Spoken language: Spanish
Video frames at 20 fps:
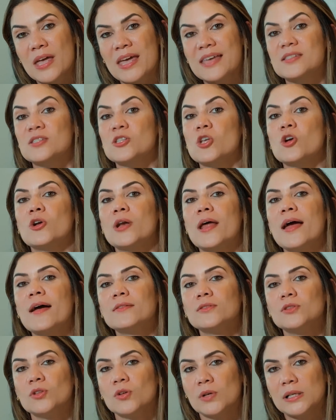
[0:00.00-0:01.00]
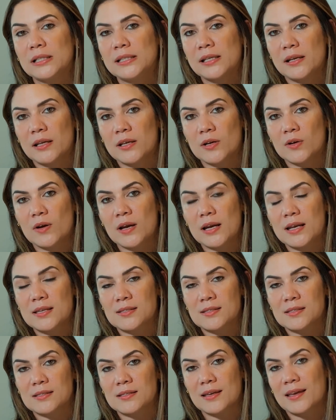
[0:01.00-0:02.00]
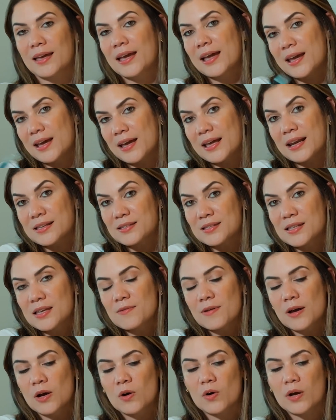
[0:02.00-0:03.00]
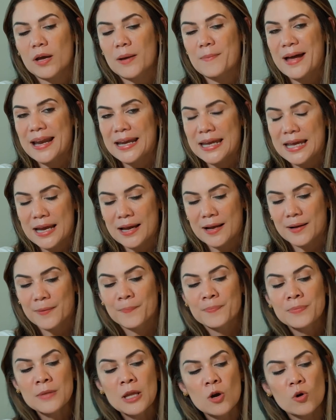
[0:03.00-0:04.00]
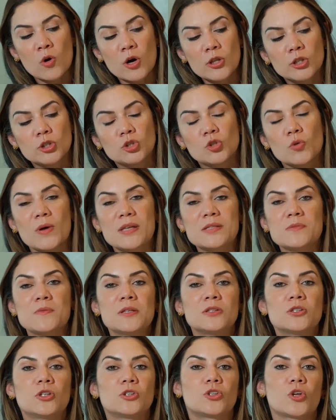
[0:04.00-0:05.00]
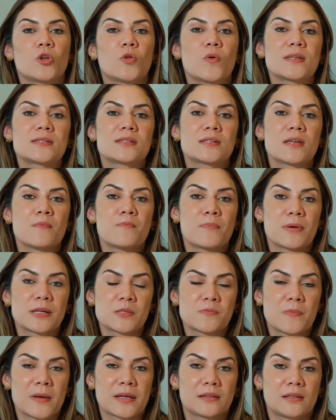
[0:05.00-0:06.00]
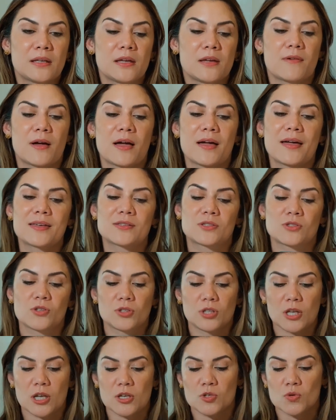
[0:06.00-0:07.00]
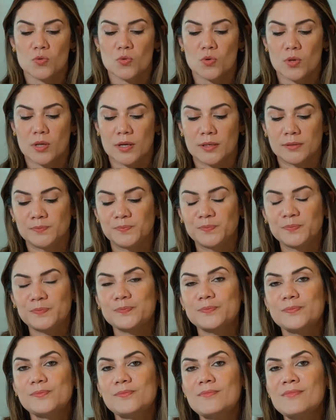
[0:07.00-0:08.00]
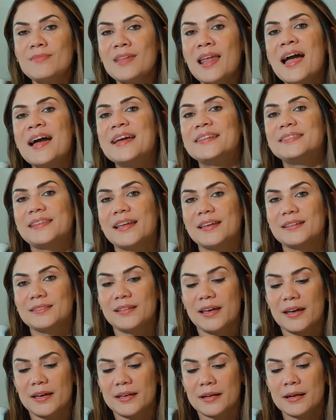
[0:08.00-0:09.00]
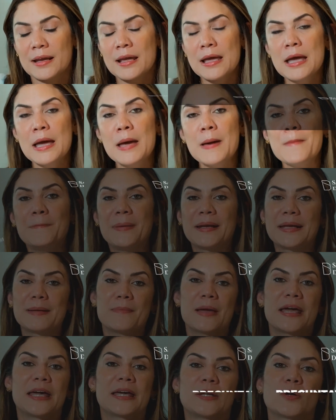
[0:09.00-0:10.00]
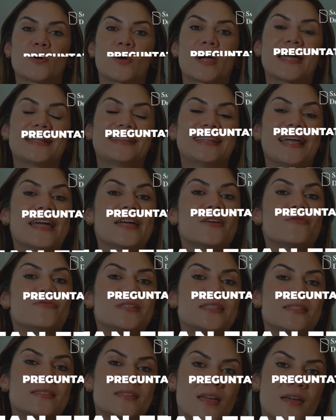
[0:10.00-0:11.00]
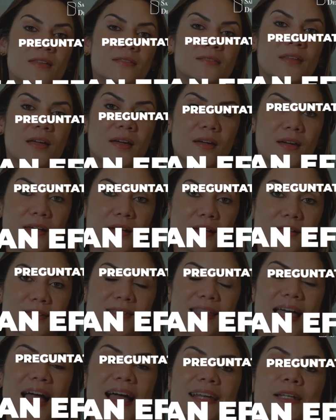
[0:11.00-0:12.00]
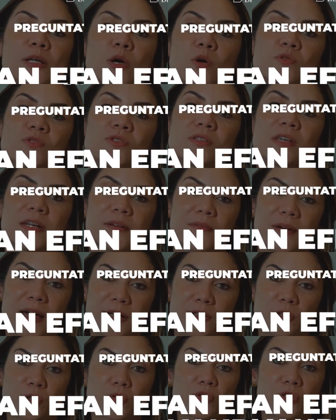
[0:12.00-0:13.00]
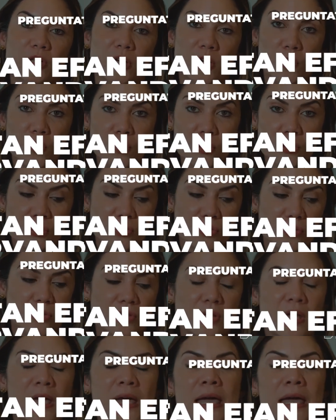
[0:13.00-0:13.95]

gestionando el dinero que, les, reciben o que manejan. Cuando tú vas viendo todo así en perspectiva, esto te ayuda a entender Primero, qué tan eficiente eres al conservar tus recursos.